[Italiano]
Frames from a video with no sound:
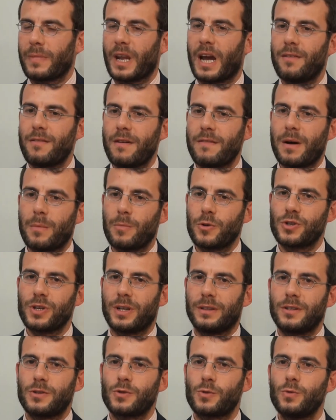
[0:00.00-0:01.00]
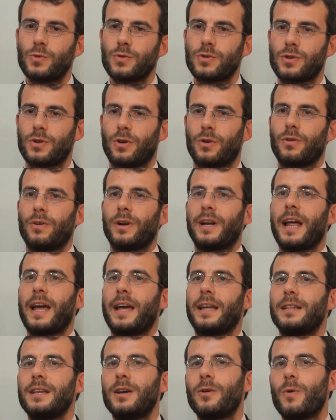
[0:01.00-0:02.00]
avevamo già discusso con
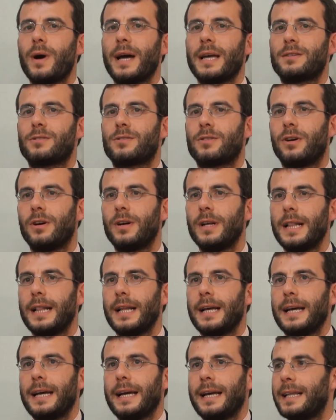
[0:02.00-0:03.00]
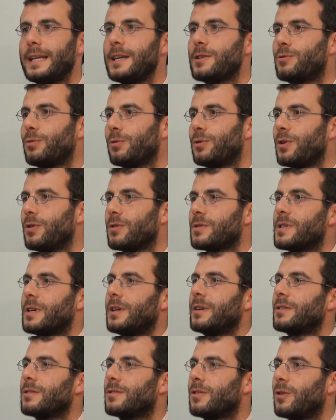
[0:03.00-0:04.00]
lei di questo, gli
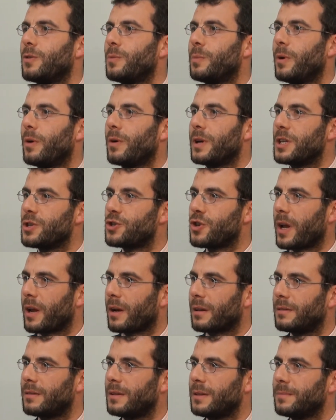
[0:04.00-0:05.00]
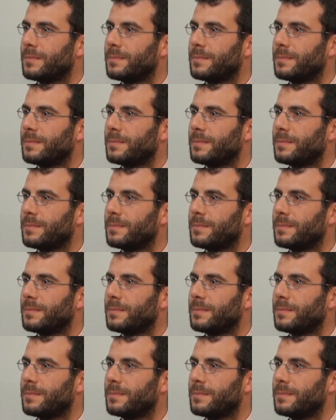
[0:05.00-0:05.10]
studiosi sono un po' incerti.